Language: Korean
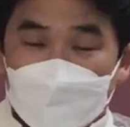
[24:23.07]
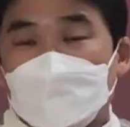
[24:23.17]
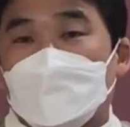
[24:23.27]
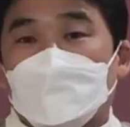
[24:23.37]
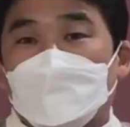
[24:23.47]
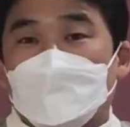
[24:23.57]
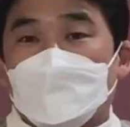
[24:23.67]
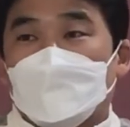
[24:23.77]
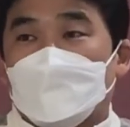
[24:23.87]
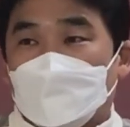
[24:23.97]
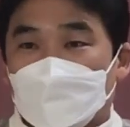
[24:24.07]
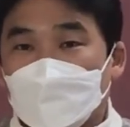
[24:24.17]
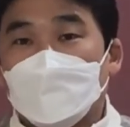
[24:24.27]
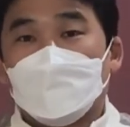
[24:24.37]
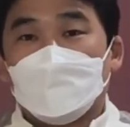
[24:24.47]
그냥
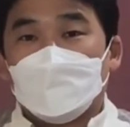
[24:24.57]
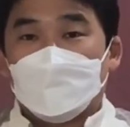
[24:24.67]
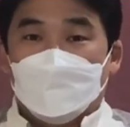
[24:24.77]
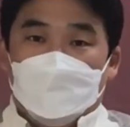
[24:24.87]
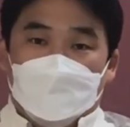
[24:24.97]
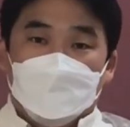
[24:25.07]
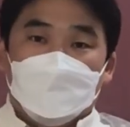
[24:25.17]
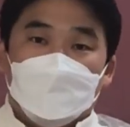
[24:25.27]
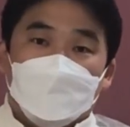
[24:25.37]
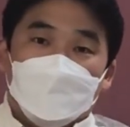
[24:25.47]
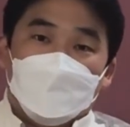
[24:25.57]
넘어가고. 네.